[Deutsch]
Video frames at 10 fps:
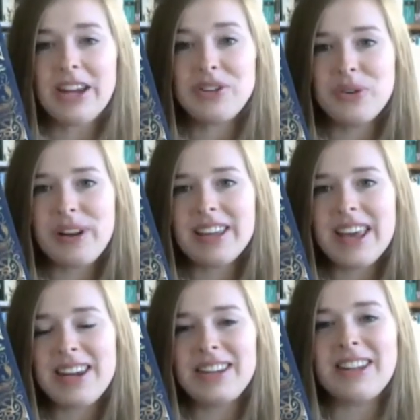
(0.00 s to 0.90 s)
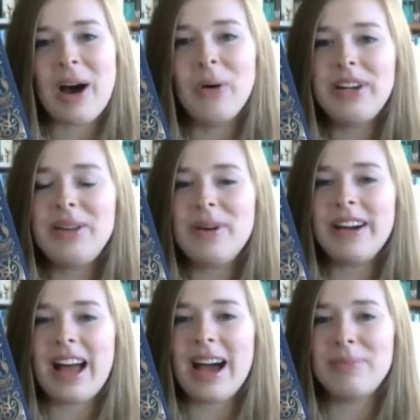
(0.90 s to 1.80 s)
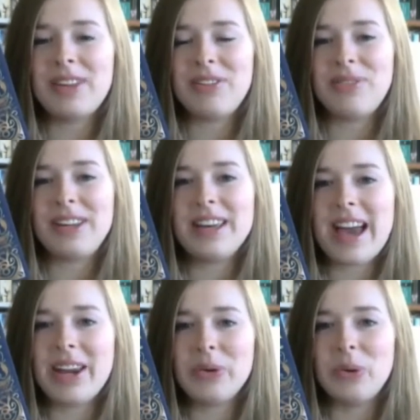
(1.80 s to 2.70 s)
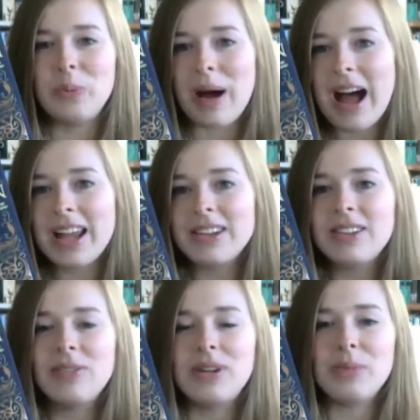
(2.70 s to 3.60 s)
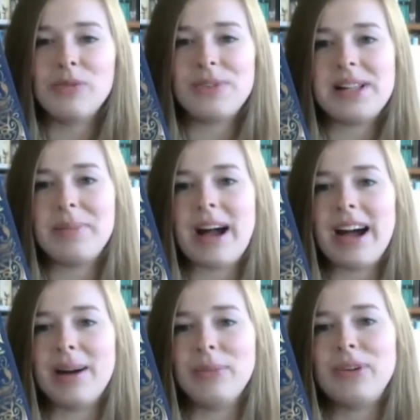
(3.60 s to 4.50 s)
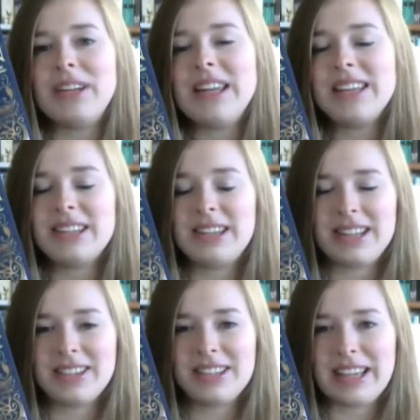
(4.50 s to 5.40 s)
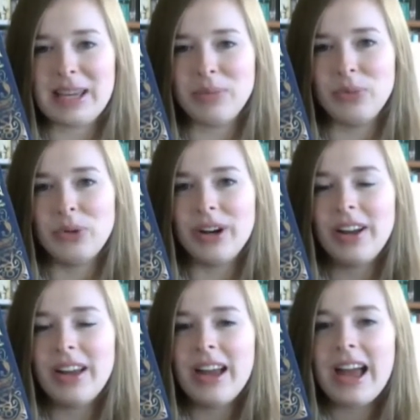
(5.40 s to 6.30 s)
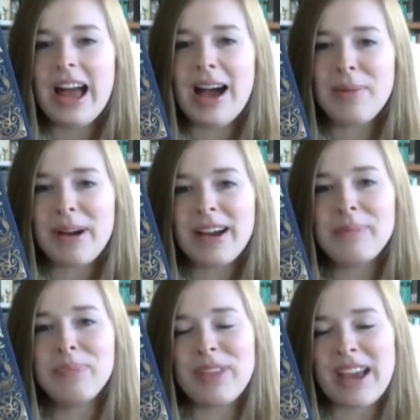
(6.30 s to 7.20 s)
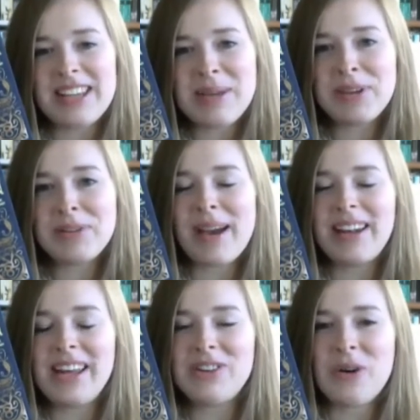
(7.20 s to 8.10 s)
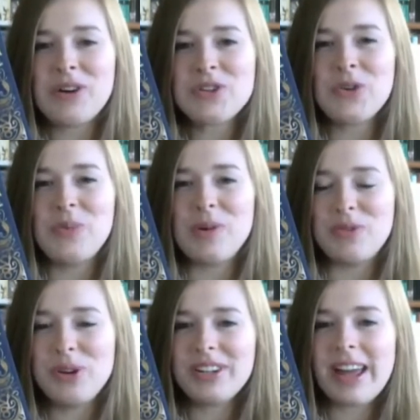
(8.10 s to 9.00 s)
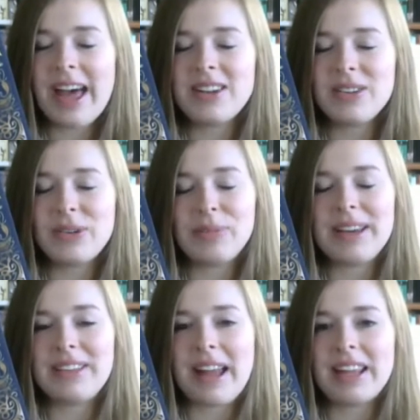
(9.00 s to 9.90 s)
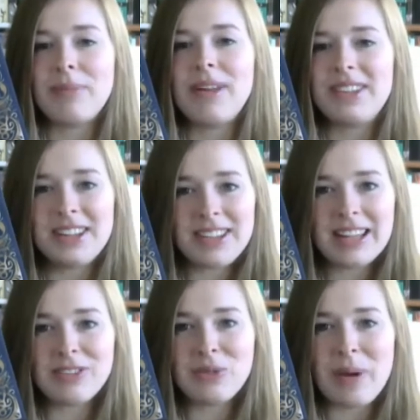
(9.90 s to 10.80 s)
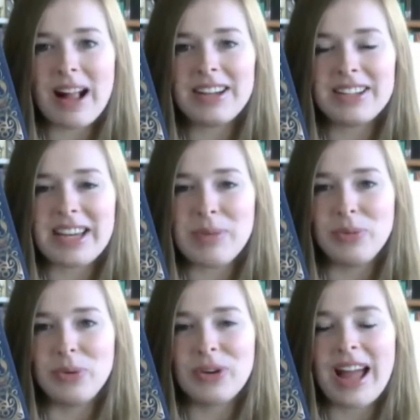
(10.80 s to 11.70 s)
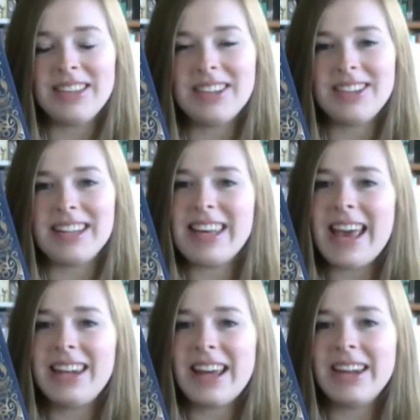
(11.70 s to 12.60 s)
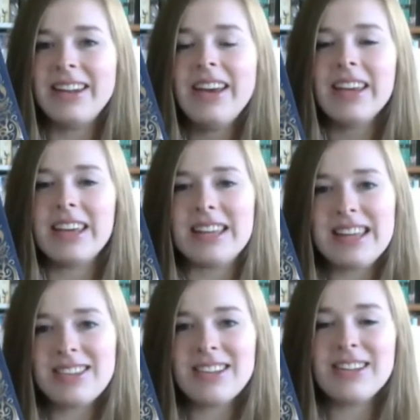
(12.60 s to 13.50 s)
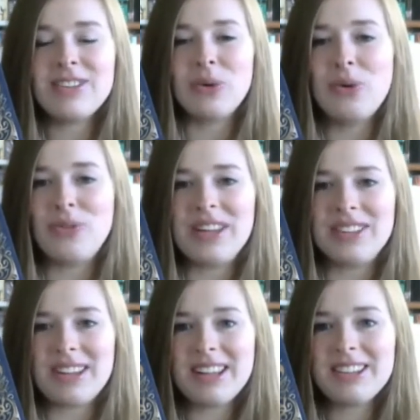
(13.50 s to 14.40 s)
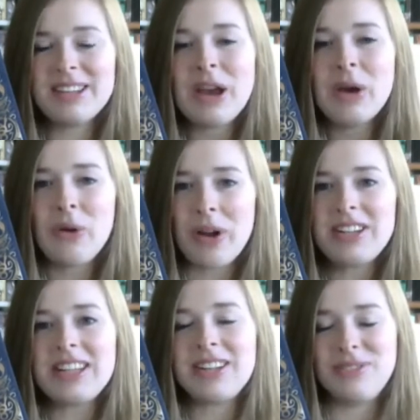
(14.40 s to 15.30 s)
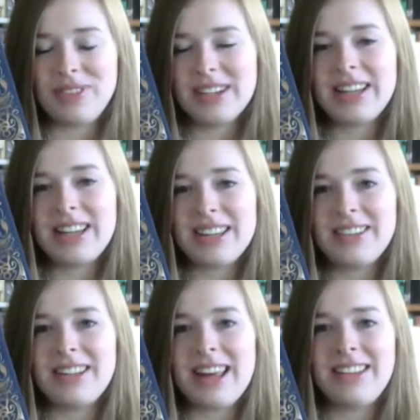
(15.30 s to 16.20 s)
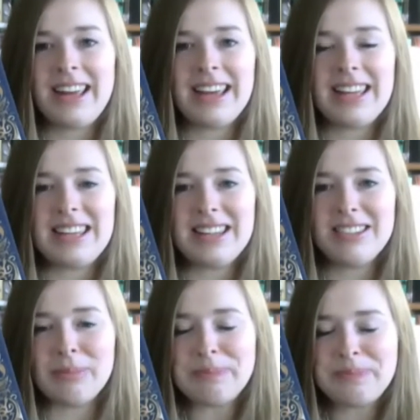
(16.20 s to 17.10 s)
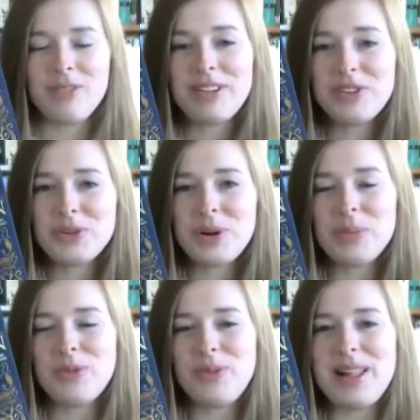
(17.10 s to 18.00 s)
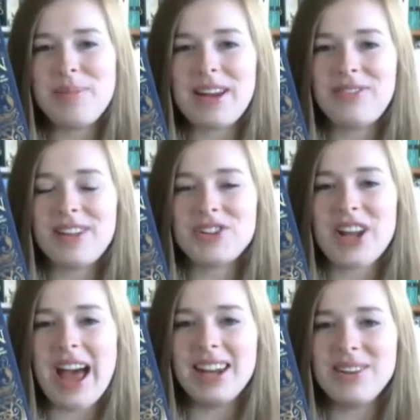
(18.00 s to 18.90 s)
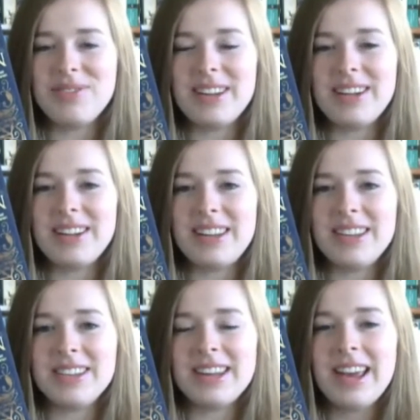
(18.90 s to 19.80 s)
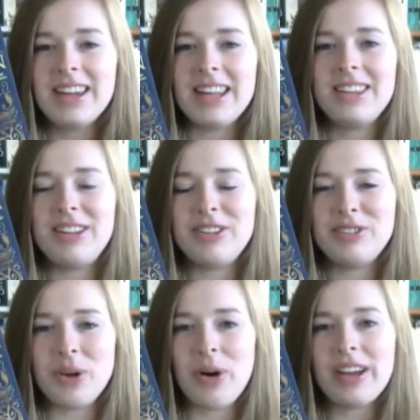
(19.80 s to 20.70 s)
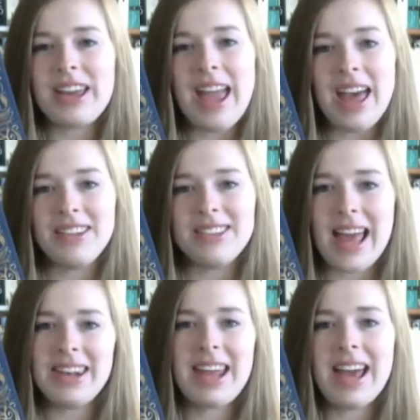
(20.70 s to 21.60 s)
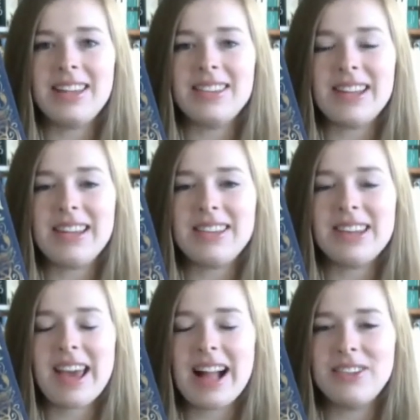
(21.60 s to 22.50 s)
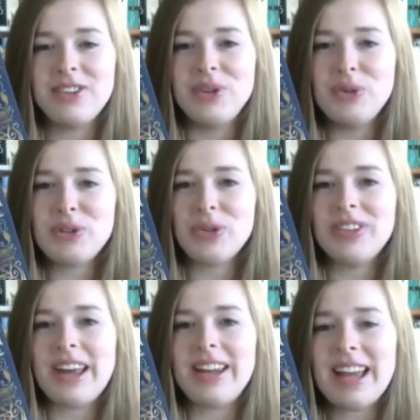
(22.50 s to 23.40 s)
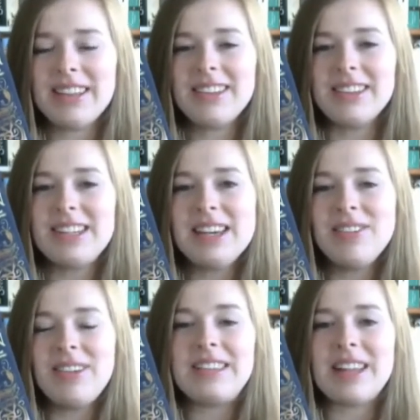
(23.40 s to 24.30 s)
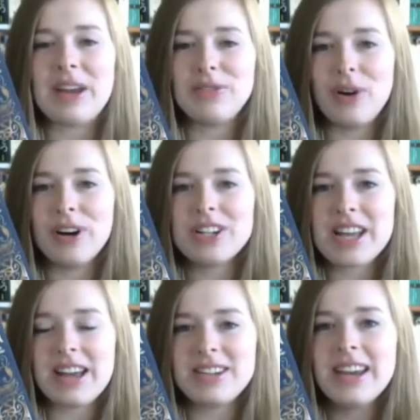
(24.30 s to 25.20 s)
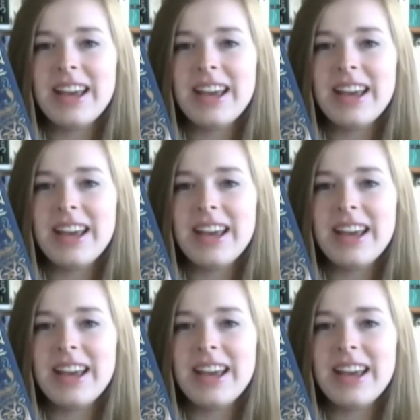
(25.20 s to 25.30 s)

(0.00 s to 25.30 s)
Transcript: Natürlich hätte ich es auch lieber gehabt, dass wir hier einen Roman zu dem Film haben und nicht das Drehbuch. Aber nachdem ich meine Enttäuschung überwunden hatte und mir gesagt habe, es ist jetzt nun mal ein Drehbuch, kannst es nicht ändern, genieße es so, wie es ist, konnte ich es wirklich sehr, sehr genießen. Was ich schon im Film etwas schade finde, ist, dass die Story erst dann einsetzt, als Newt schon seine ganzen Tierwesen erforscht hat.